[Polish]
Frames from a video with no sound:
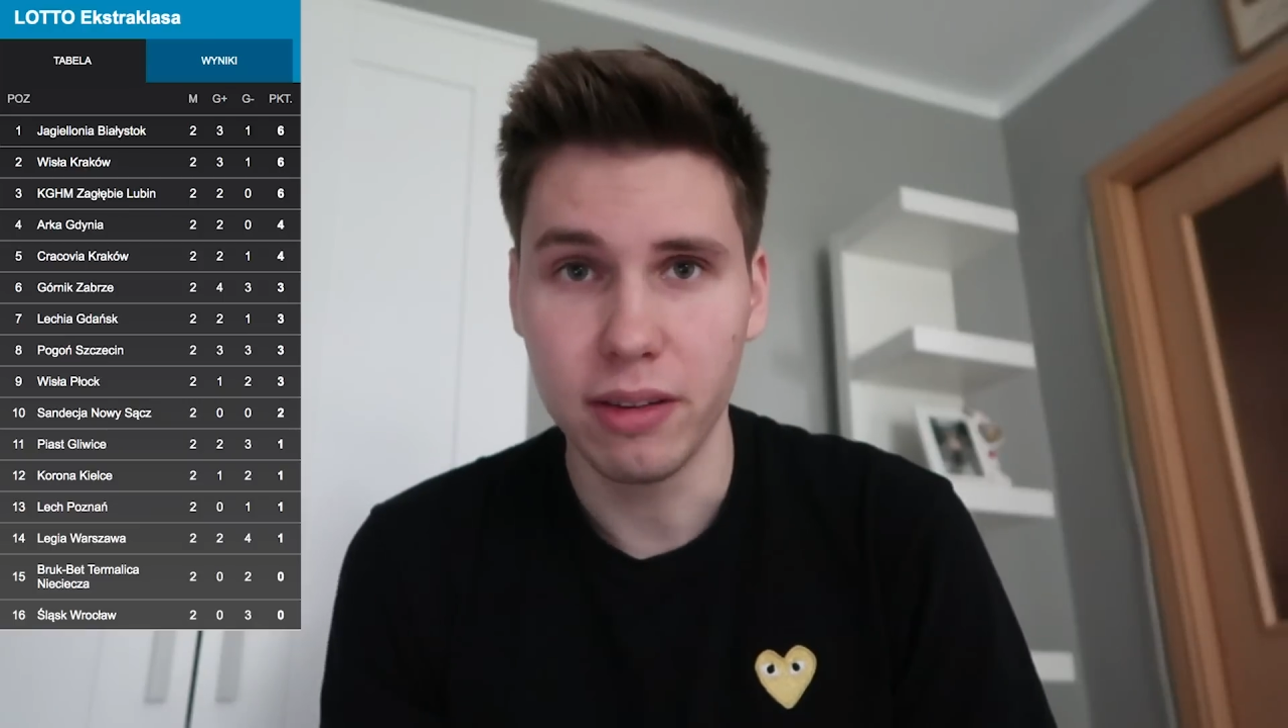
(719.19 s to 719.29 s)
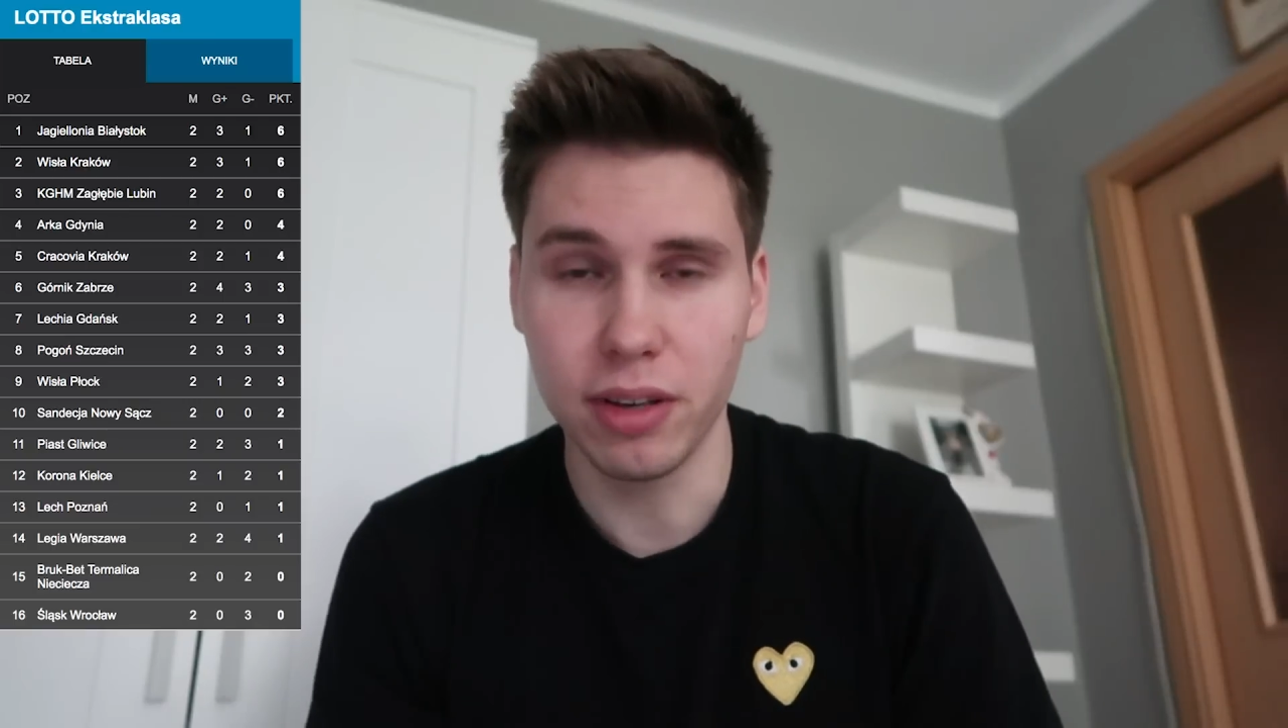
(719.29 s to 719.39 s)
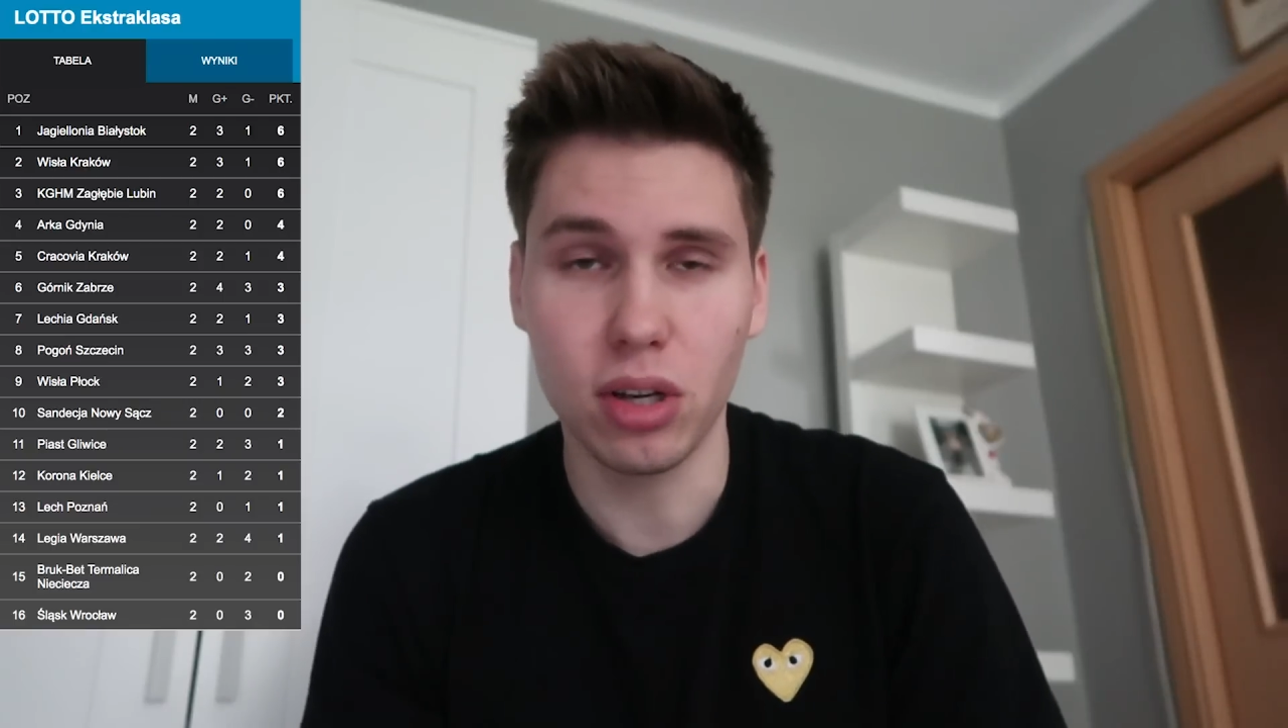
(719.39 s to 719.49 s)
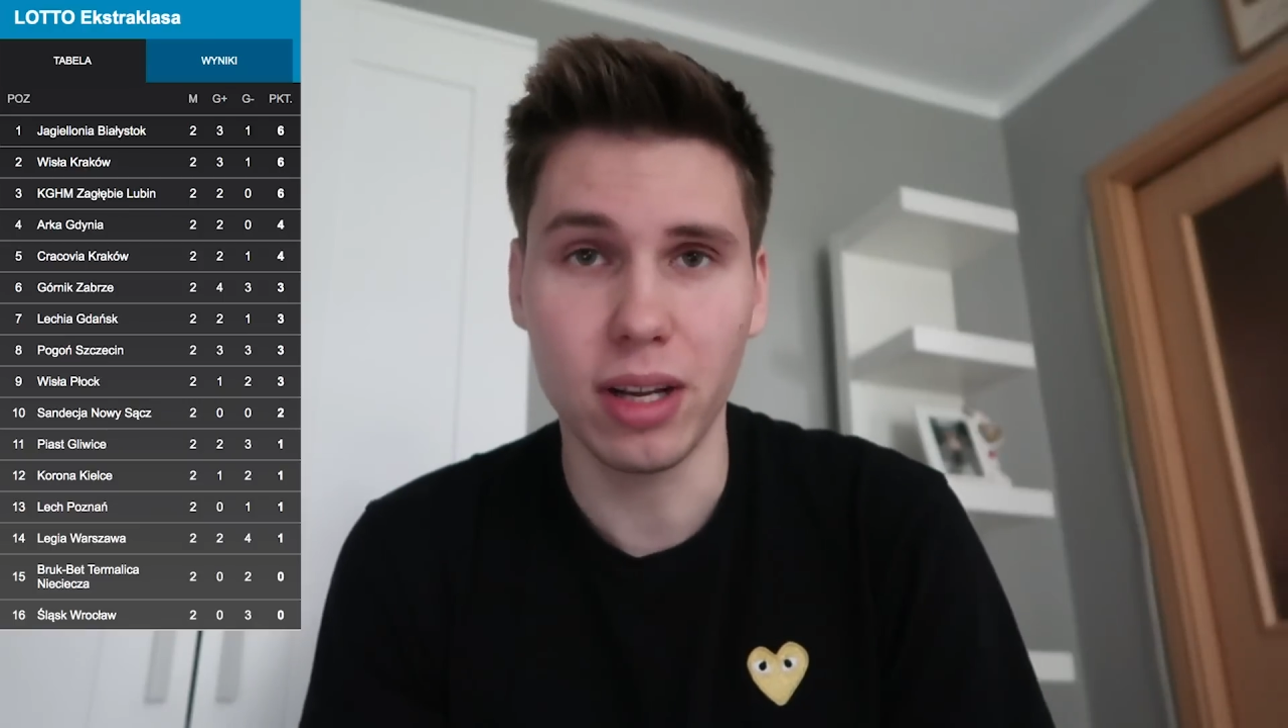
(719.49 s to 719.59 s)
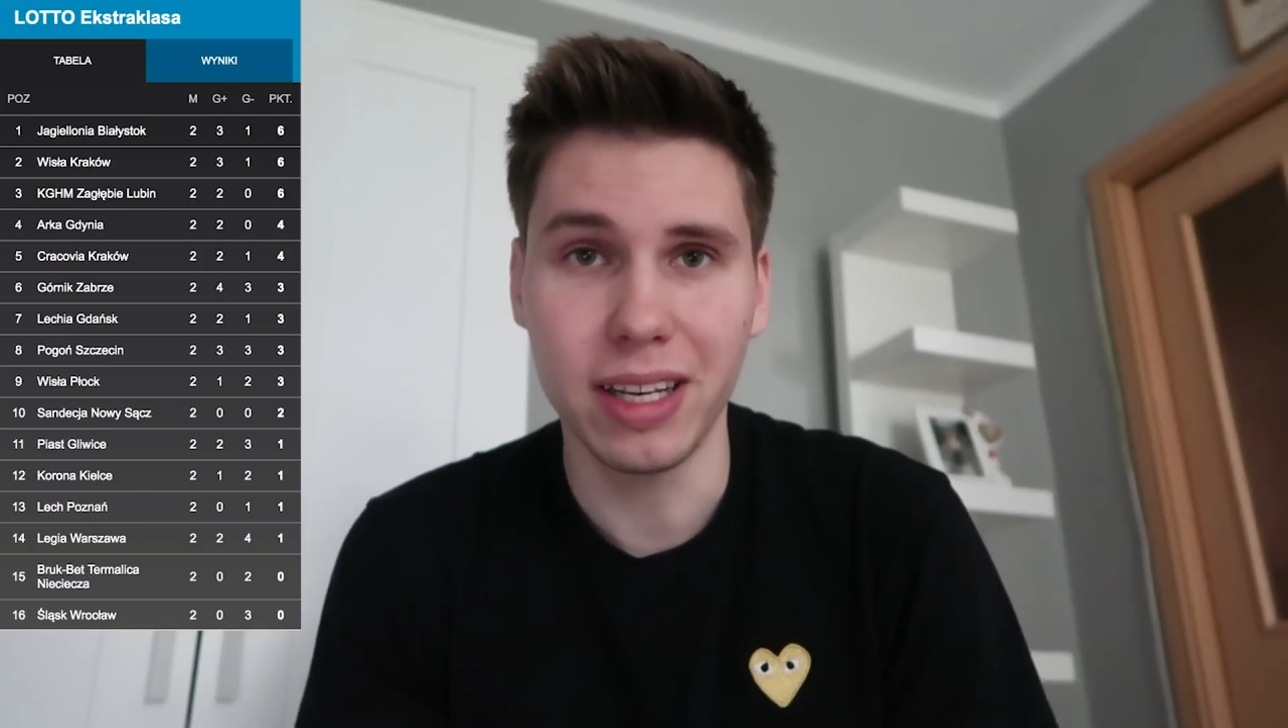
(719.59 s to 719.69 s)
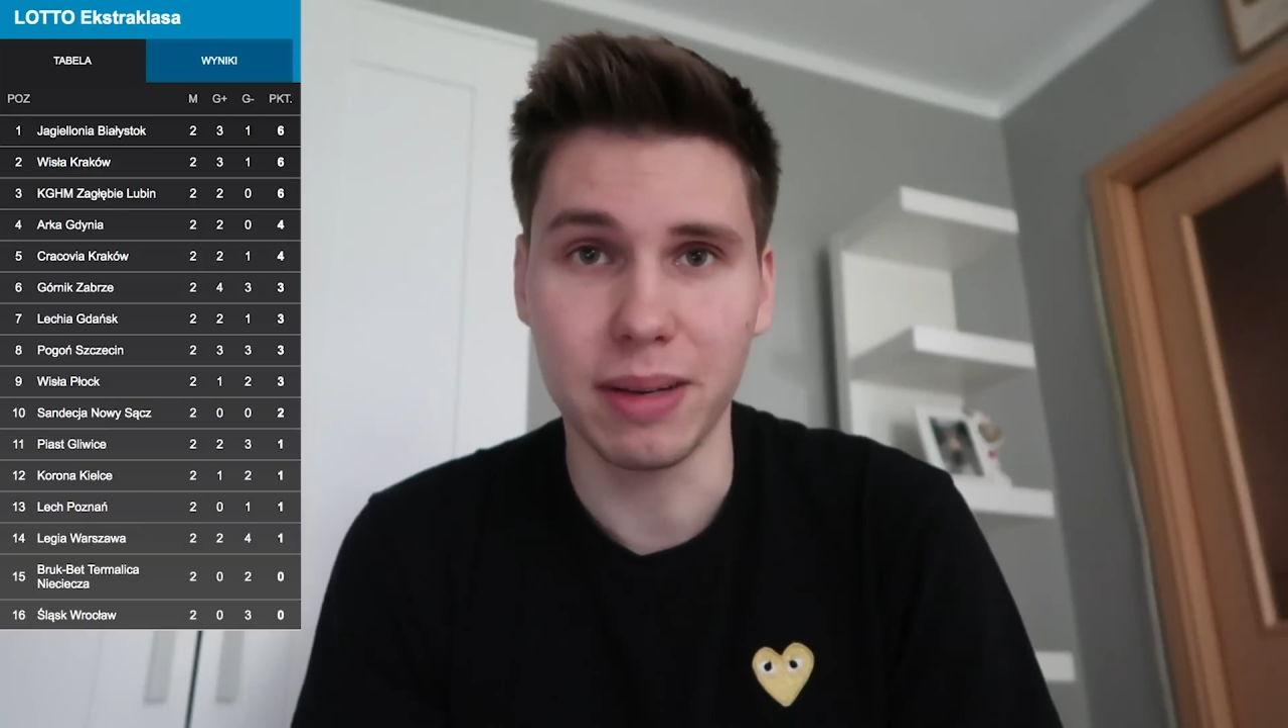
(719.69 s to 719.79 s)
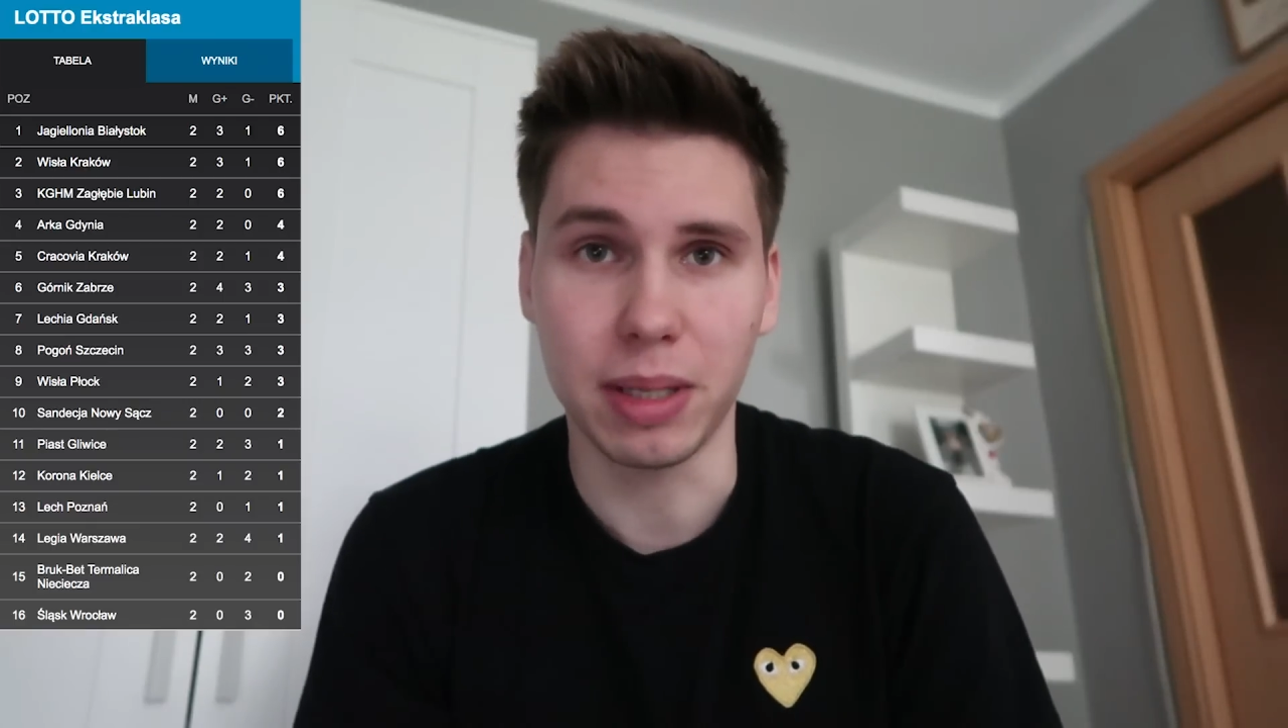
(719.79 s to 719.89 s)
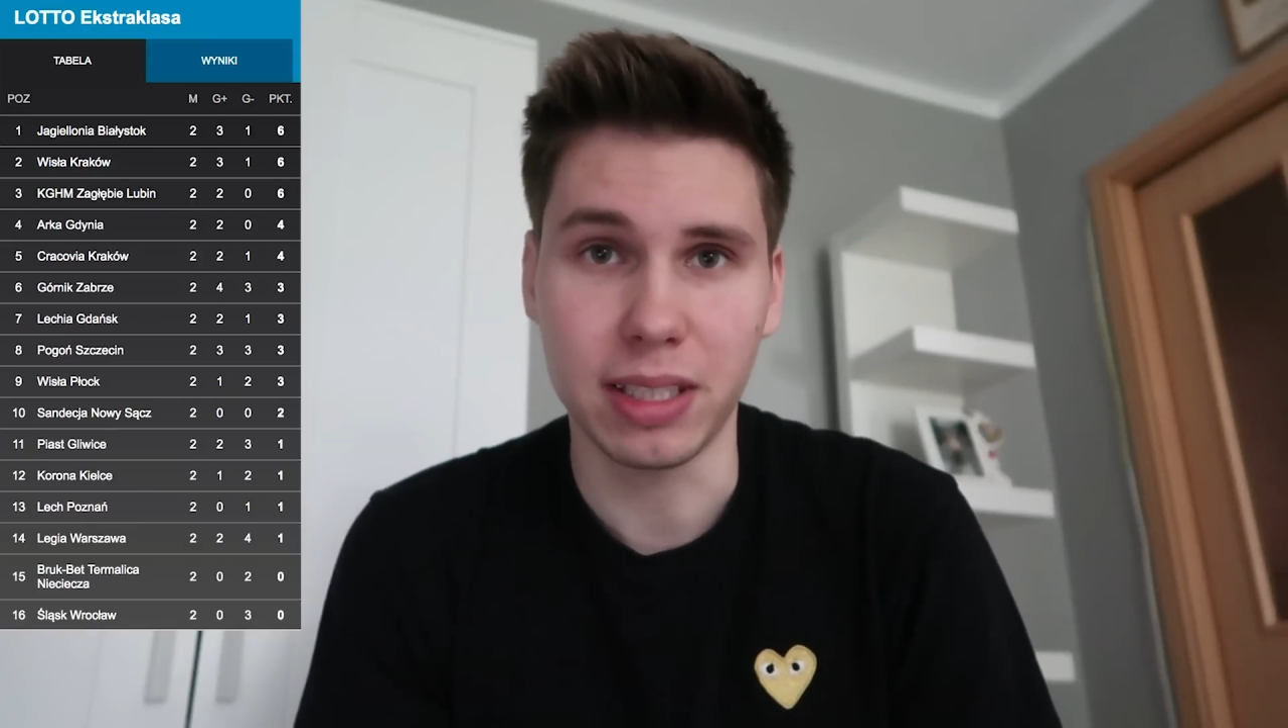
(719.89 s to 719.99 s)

w kolejnych